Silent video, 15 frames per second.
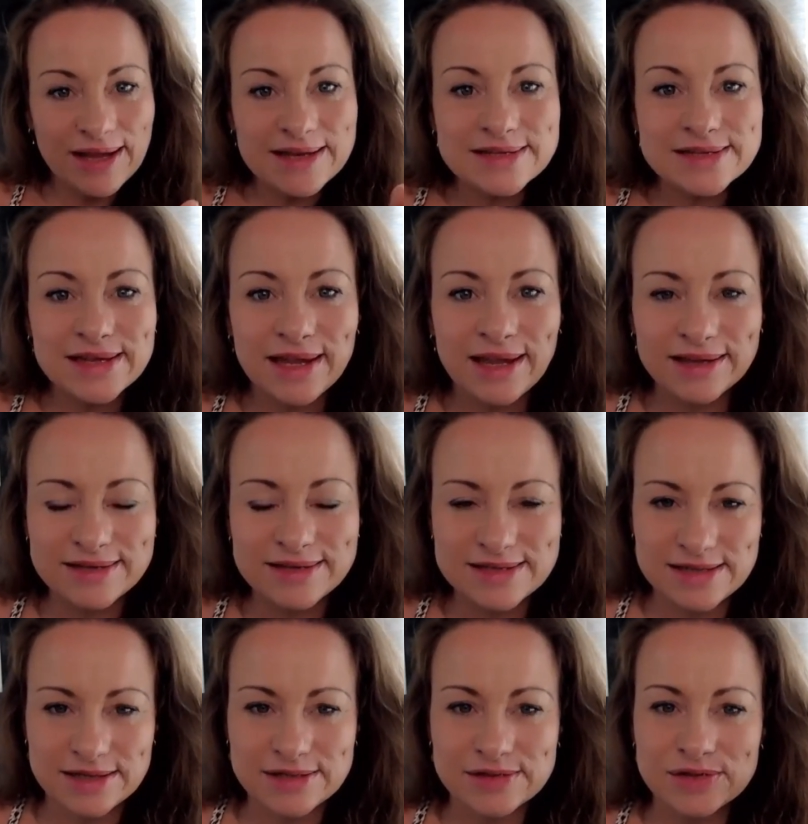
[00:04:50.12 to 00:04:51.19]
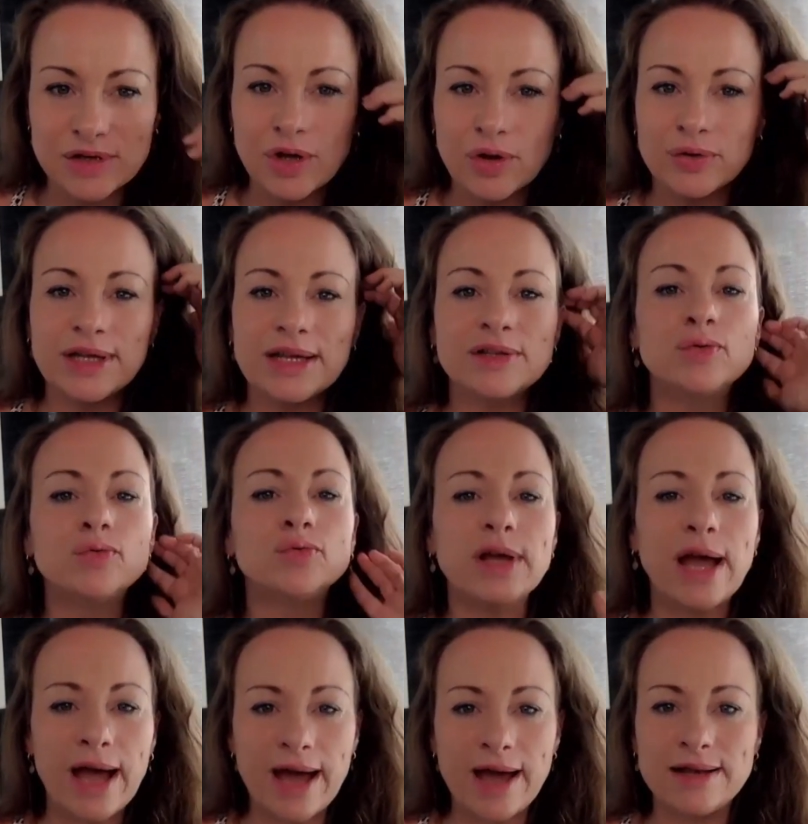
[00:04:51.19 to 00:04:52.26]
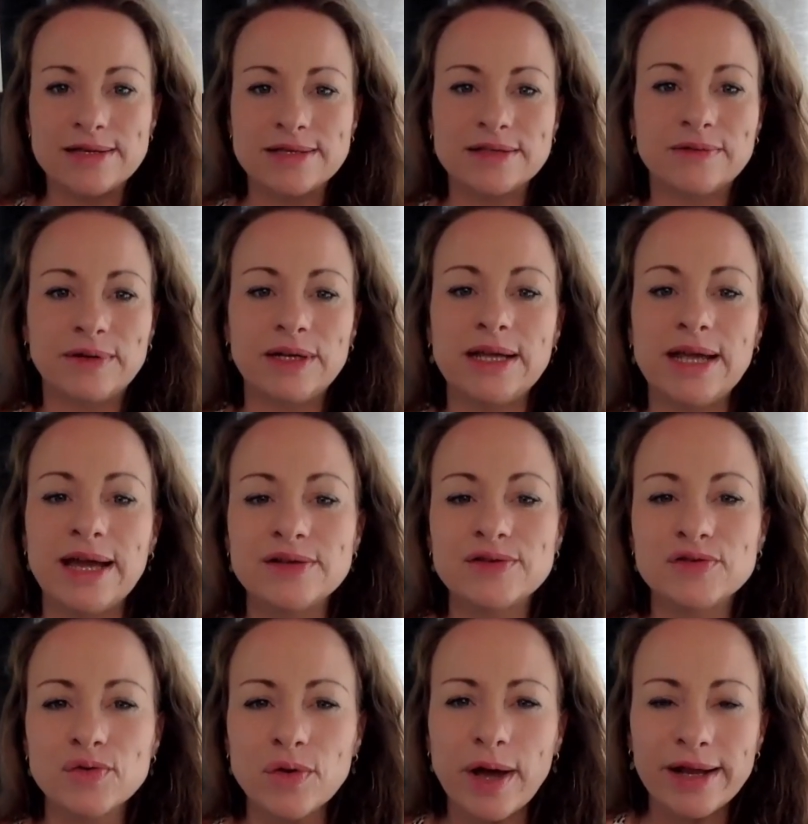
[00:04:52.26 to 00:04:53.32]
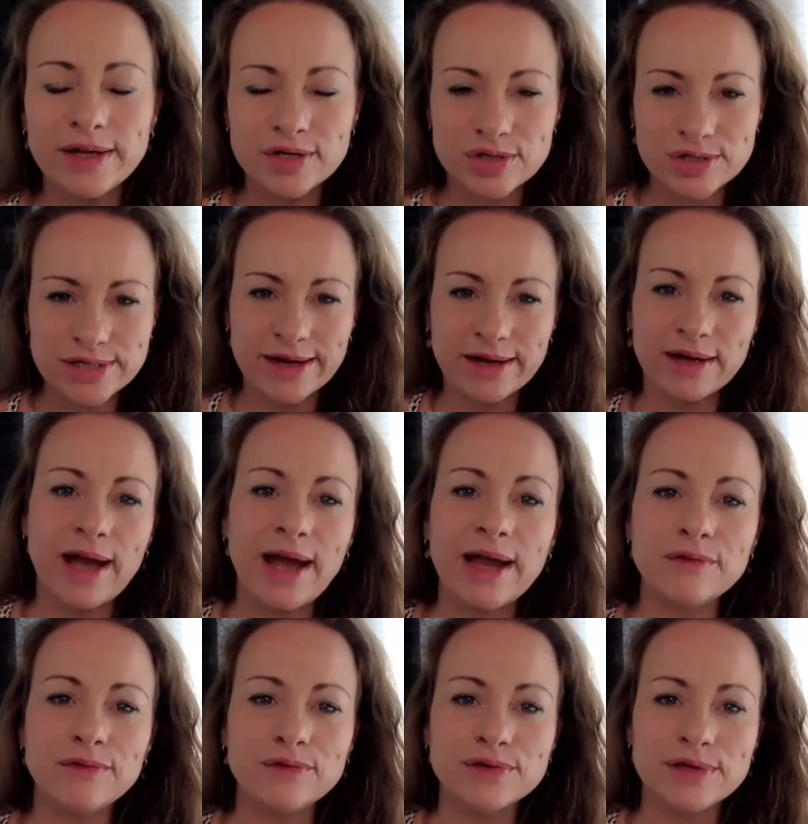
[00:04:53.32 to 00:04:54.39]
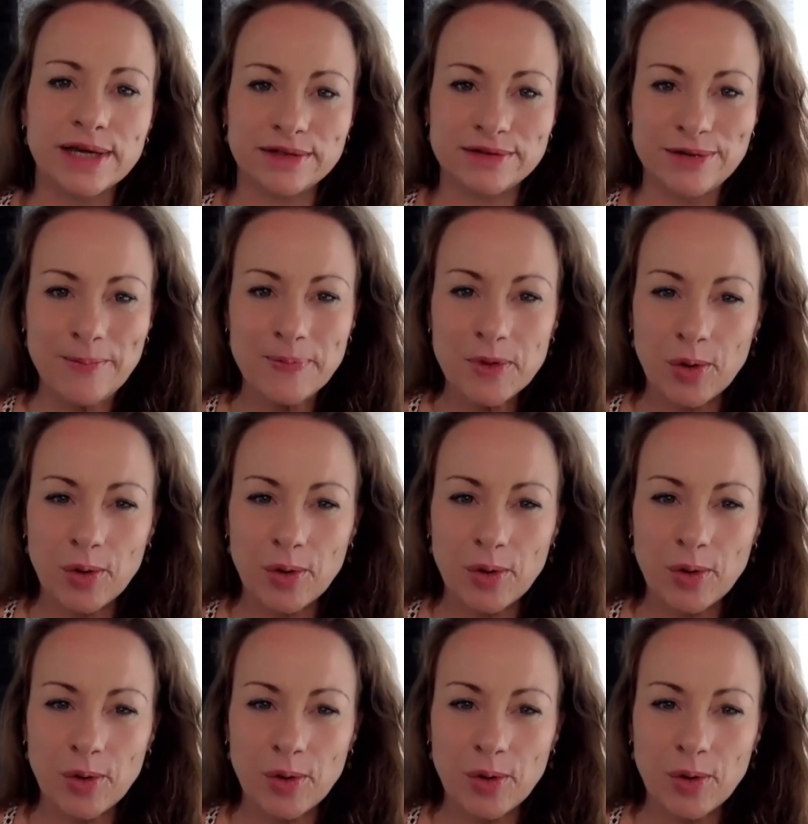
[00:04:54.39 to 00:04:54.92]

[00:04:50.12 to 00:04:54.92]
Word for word: entgegengesetzt. Und er tut alles, weil er so einen starken Einfluss hat,